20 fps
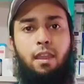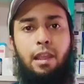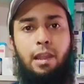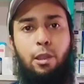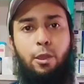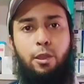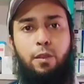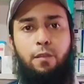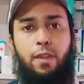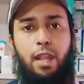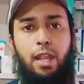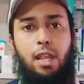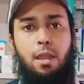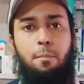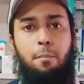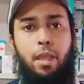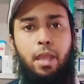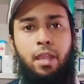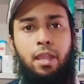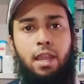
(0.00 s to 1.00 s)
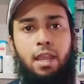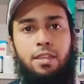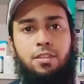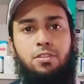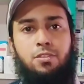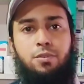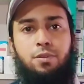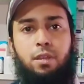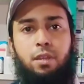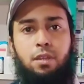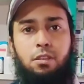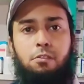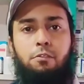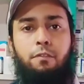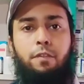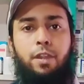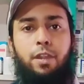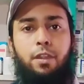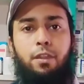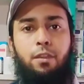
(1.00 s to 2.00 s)
हेलो एंड वेलकम बैक गाइस टू अ न्यू
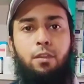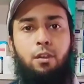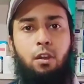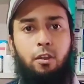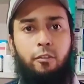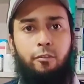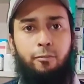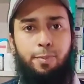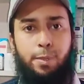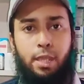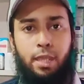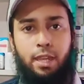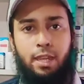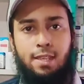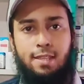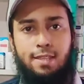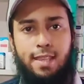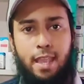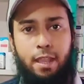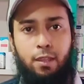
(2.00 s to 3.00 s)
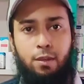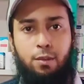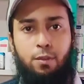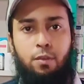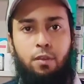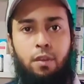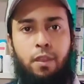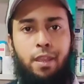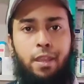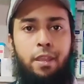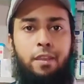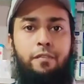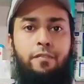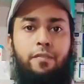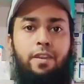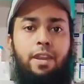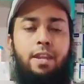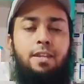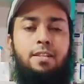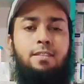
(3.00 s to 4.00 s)
वीडियो ऑफ पीएनएस एग्रो
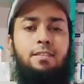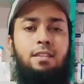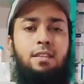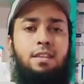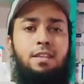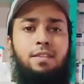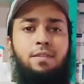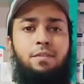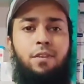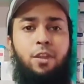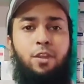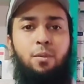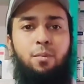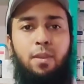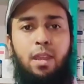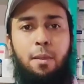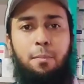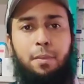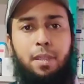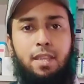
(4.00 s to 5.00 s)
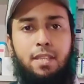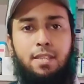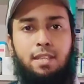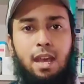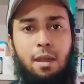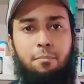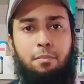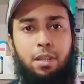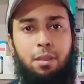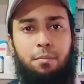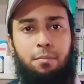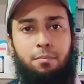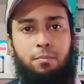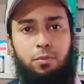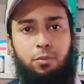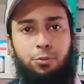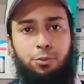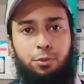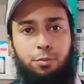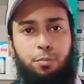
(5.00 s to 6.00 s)
फ्रेंड्स इस वीडियो में आपके सामने
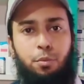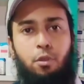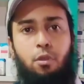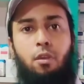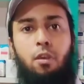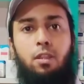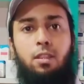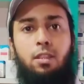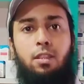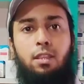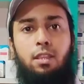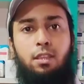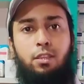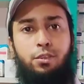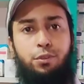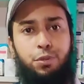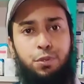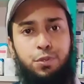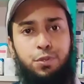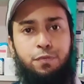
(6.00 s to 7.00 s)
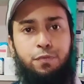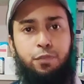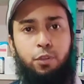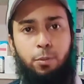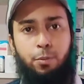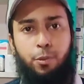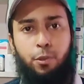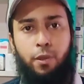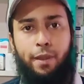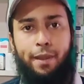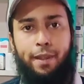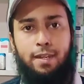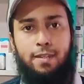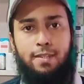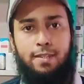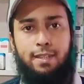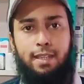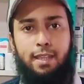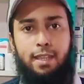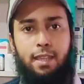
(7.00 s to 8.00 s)
दो बहुत ही यूजफुल
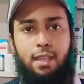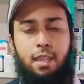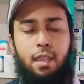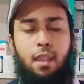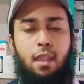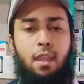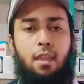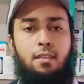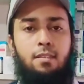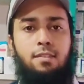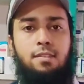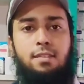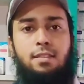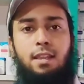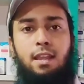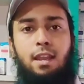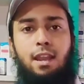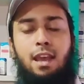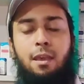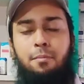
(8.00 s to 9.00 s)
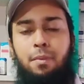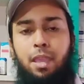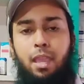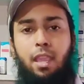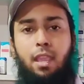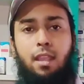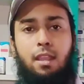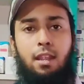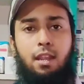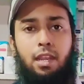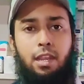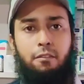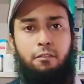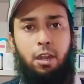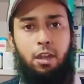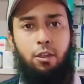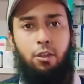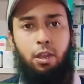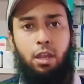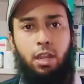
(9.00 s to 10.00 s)
प्रोडक्ट्स है जिसका नाम है एक का
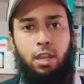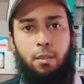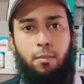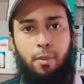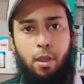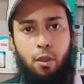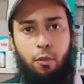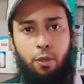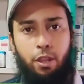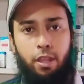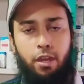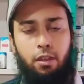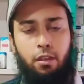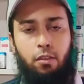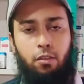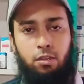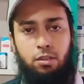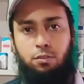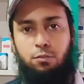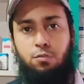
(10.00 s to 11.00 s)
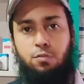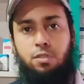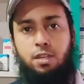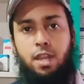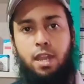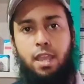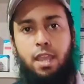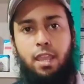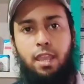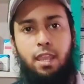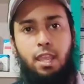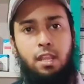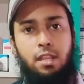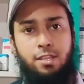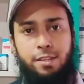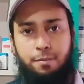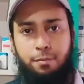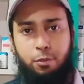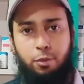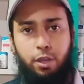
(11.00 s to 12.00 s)
लीवर टॉनिक पाउडर और दूसरा है
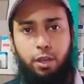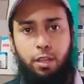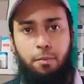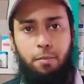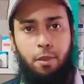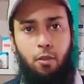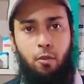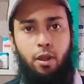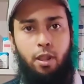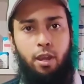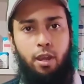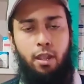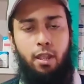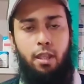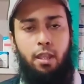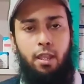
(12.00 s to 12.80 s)
कैल्शियम टॉनिक पाउडर